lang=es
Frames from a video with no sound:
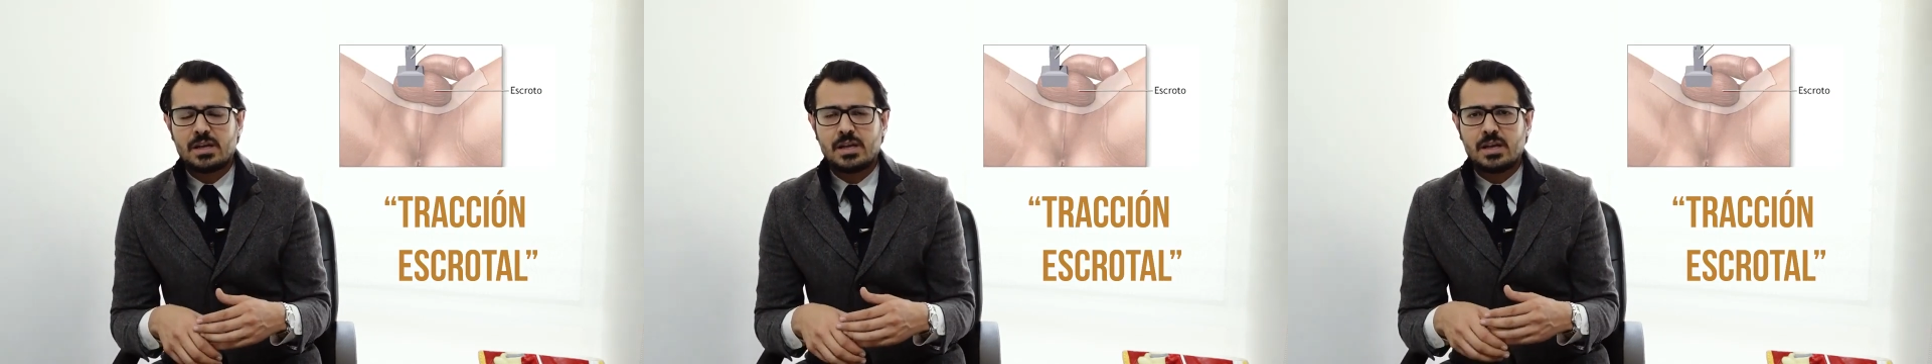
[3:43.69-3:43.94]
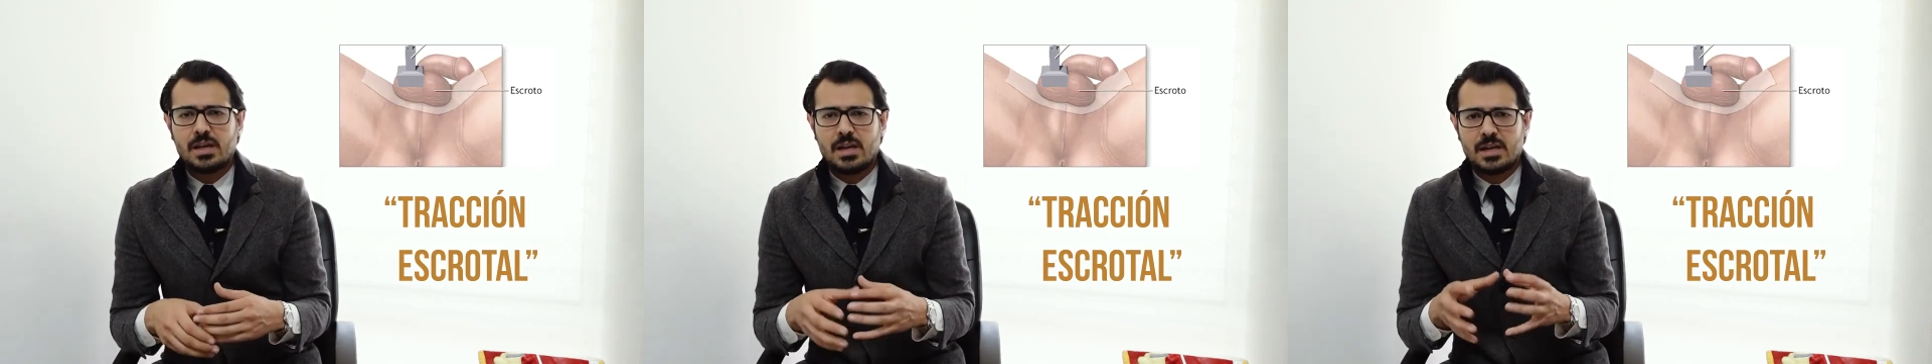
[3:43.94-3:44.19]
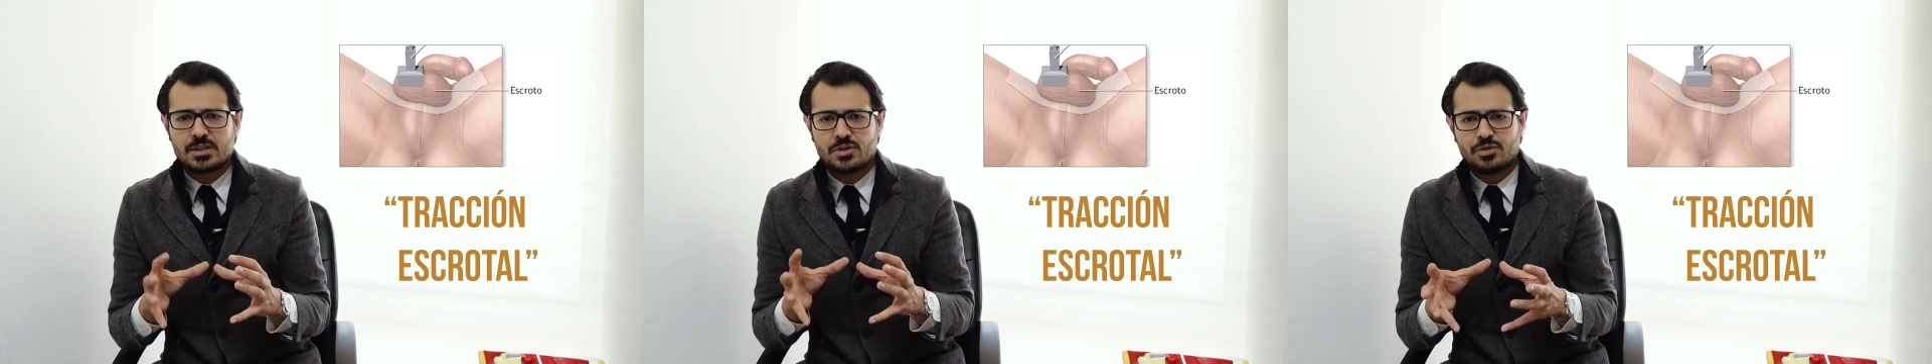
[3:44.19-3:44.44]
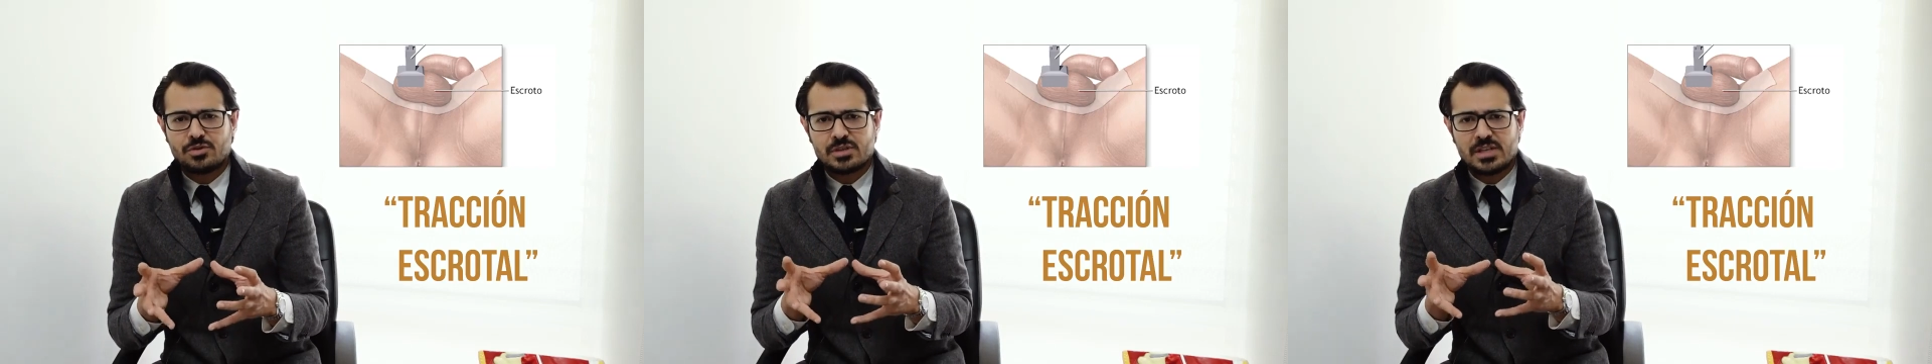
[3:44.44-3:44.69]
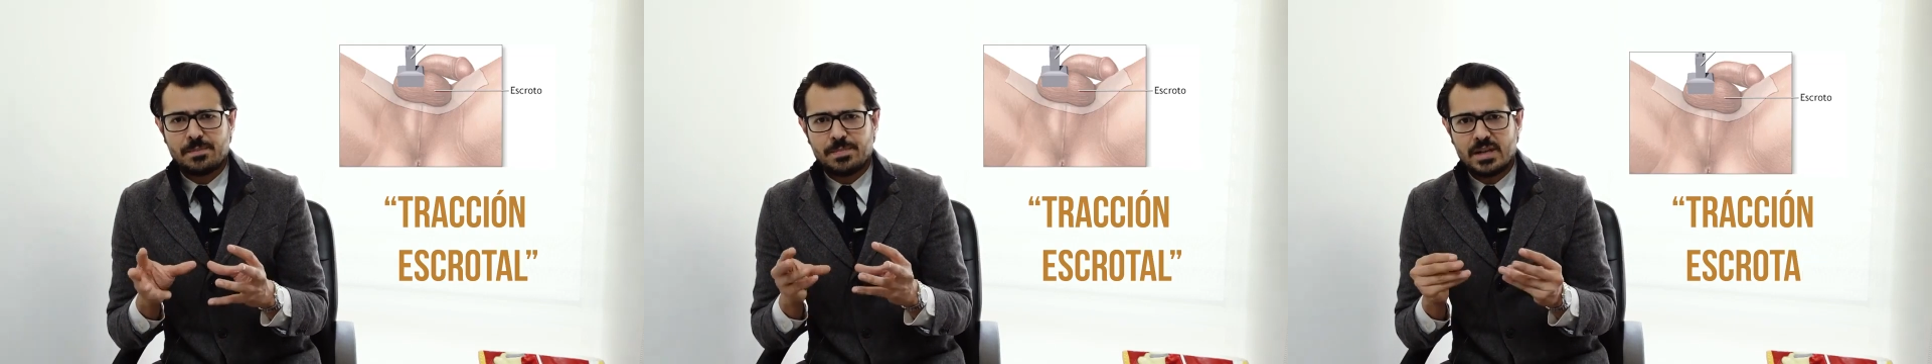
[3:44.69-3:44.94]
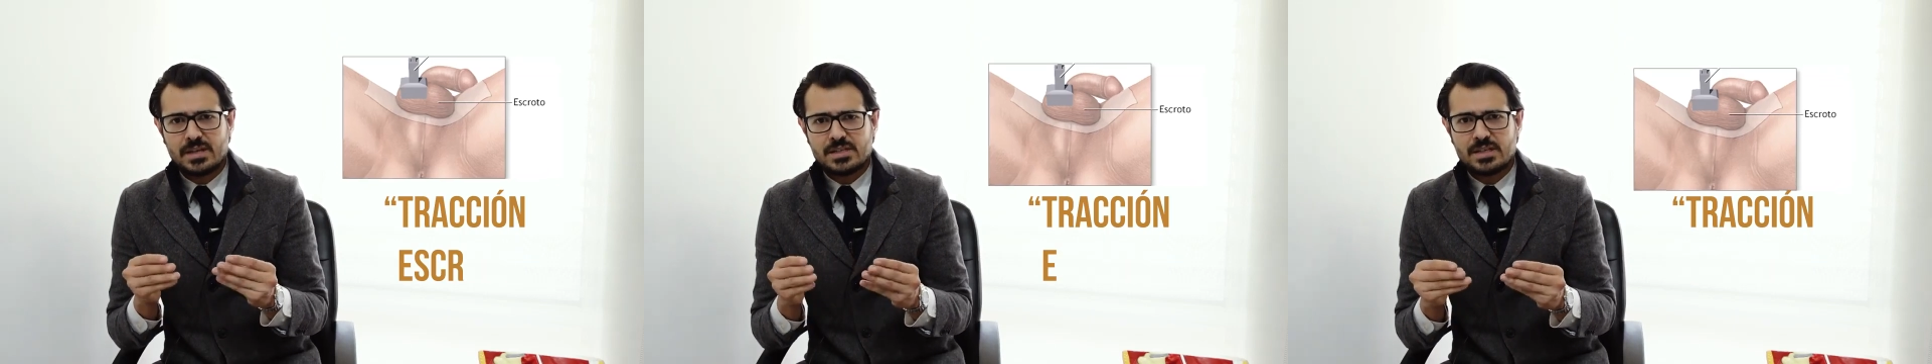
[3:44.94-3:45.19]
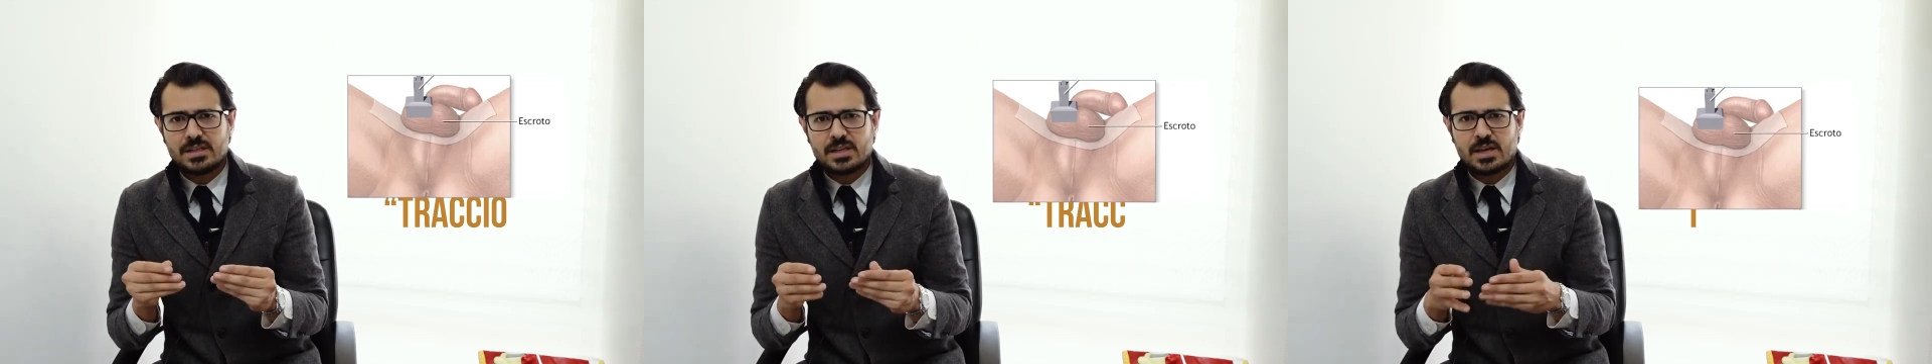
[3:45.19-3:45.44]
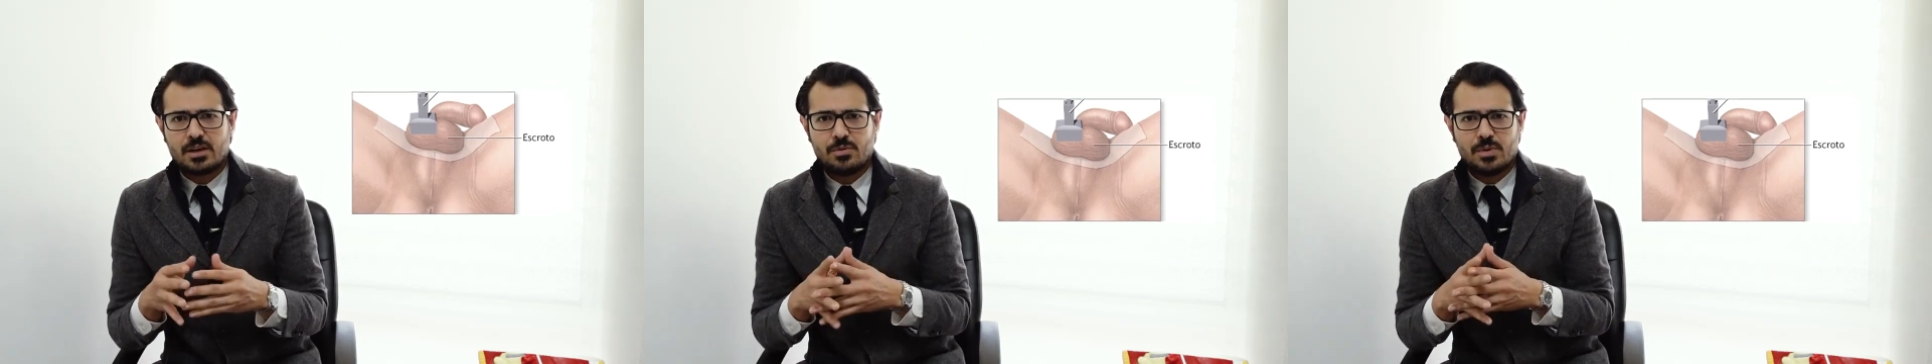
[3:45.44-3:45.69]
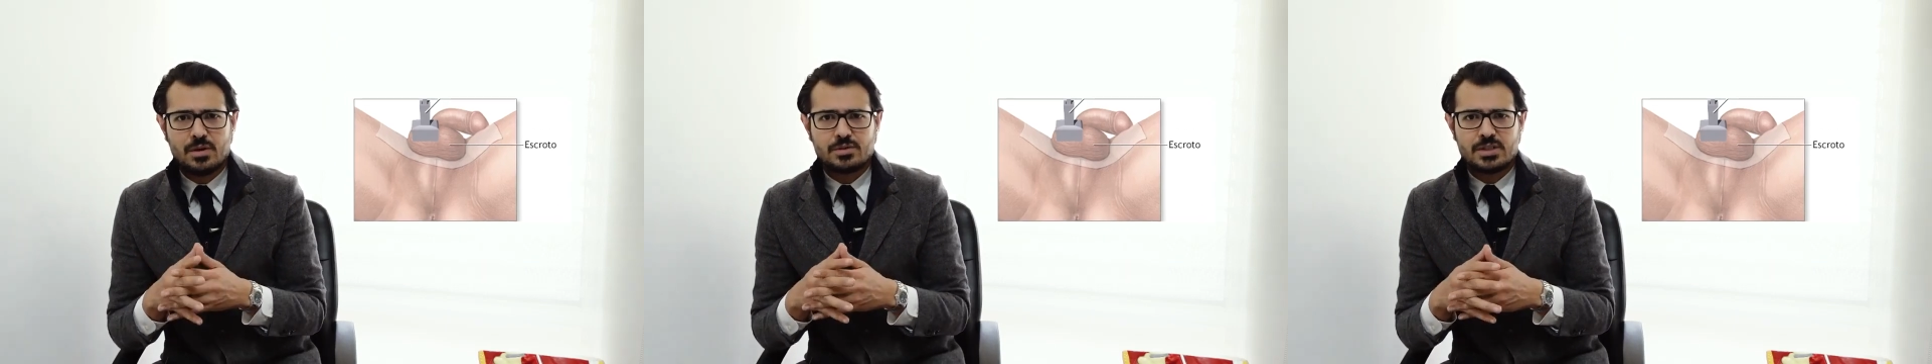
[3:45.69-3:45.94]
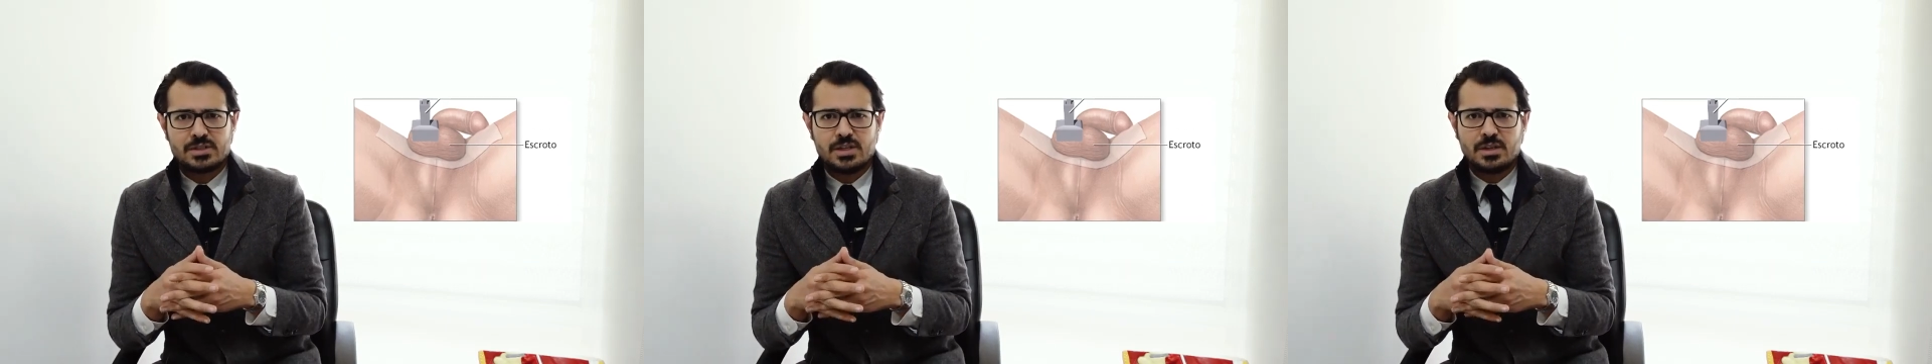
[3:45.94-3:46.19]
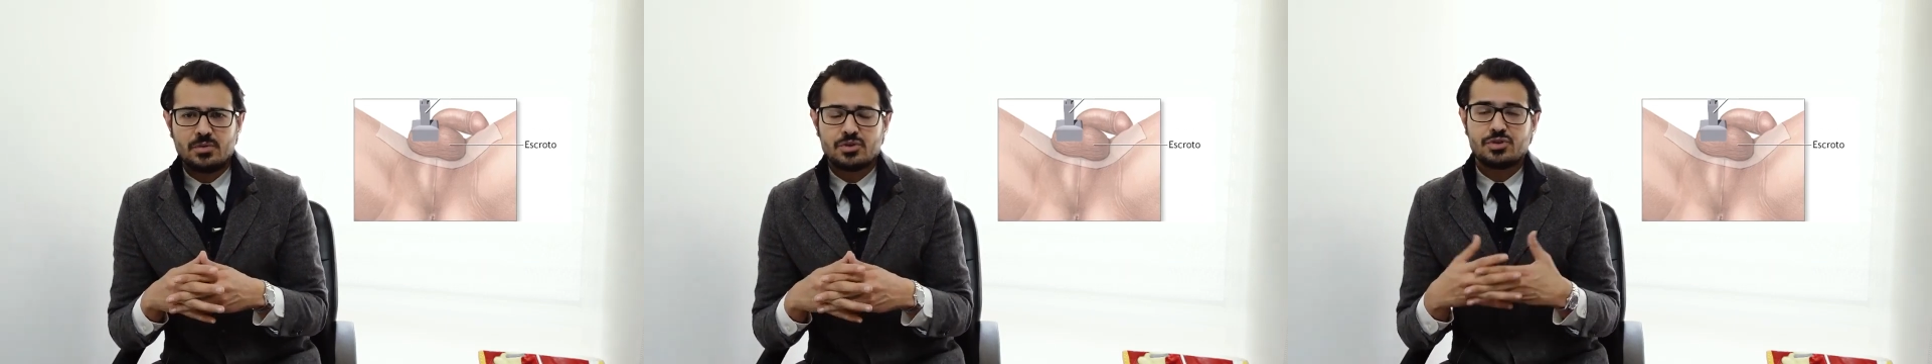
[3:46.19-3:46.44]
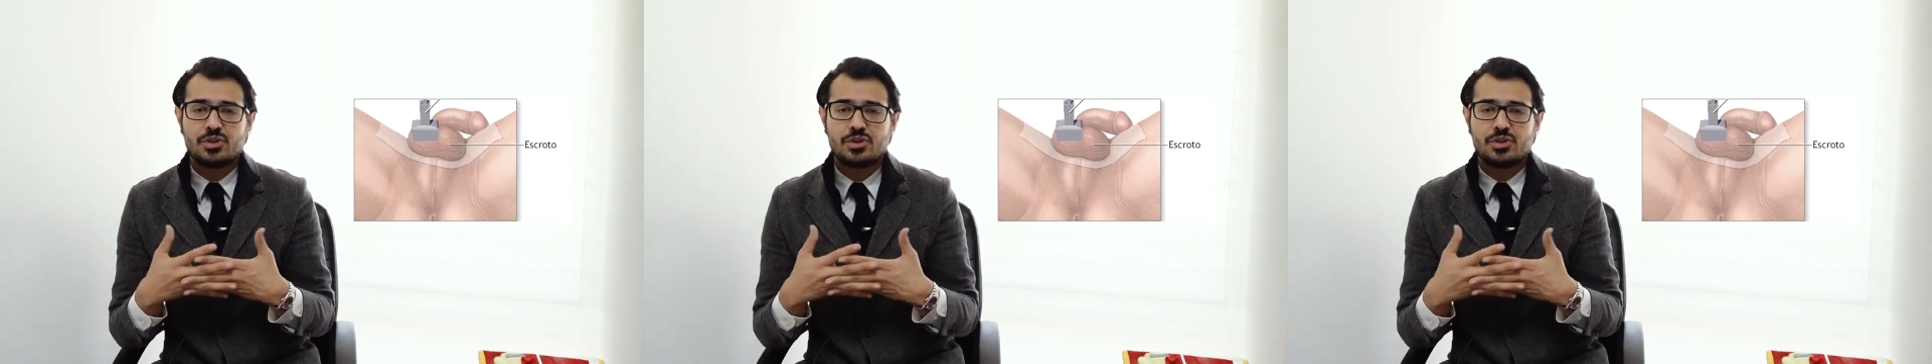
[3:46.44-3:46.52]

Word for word: y el escroto es la piedecita que cubre los testículos.